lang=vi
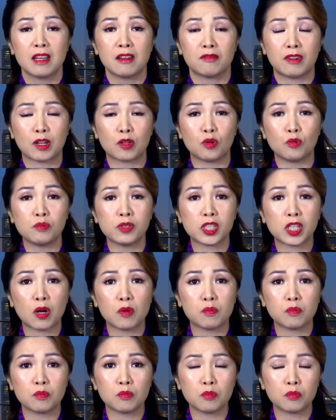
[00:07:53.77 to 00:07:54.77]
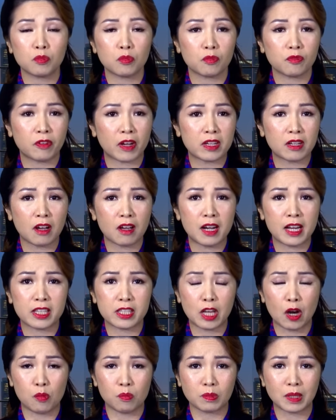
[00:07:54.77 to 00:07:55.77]
Và cũng trong phải nói là
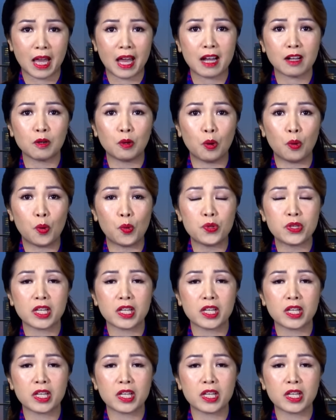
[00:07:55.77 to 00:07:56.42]
dòng thác lũ